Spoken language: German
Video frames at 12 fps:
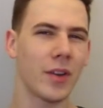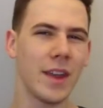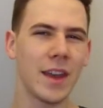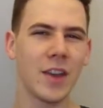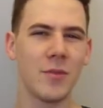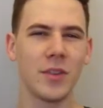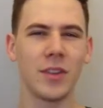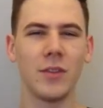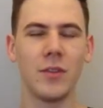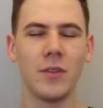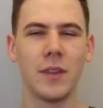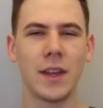neg
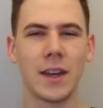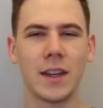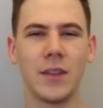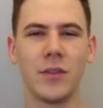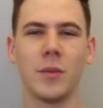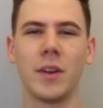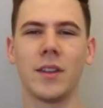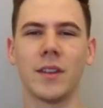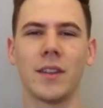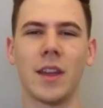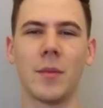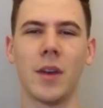negativ über
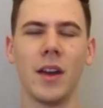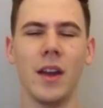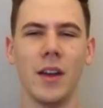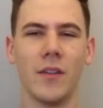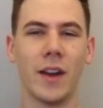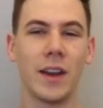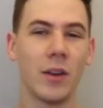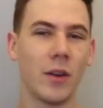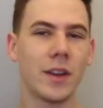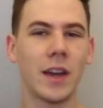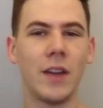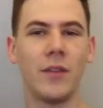dieses Thema, weil die
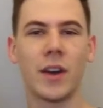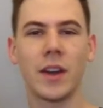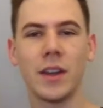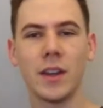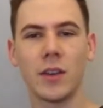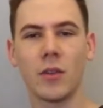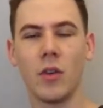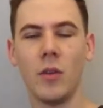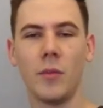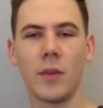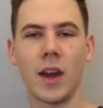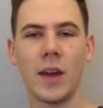Leute einfach in ihren
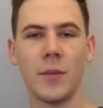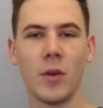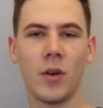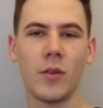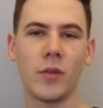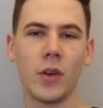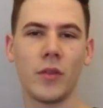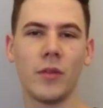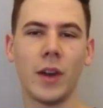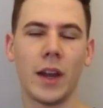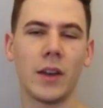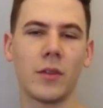Gruppen bleiben, irgendwo auf dem
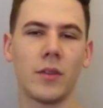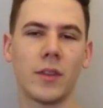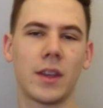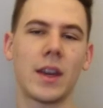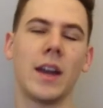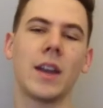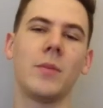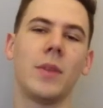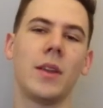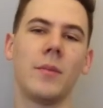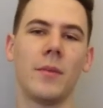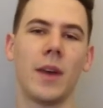Land und sich gar nicht mit
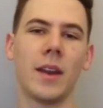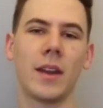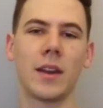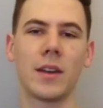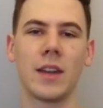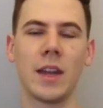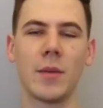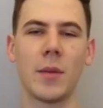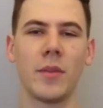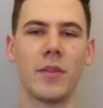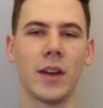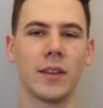dem anderen Thema
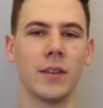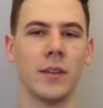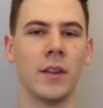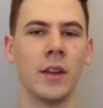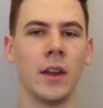befassen.